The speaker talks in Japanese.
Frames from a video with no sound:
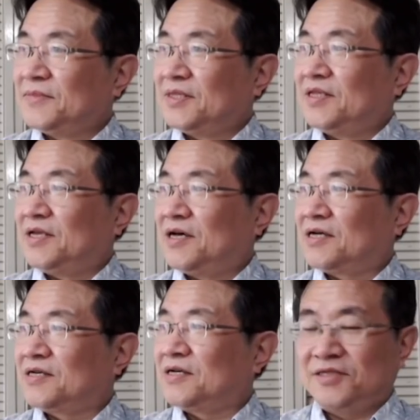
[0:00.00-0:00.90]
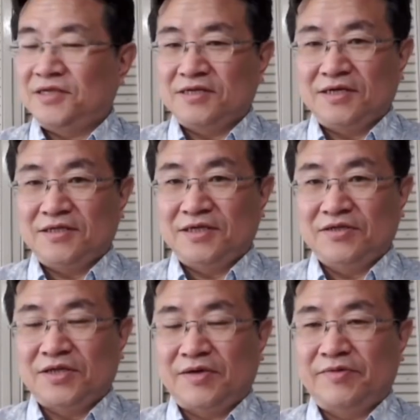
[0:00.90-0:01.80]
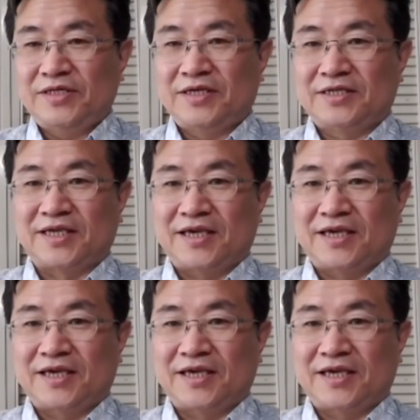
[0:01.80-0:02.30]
なかなかの球だぜ。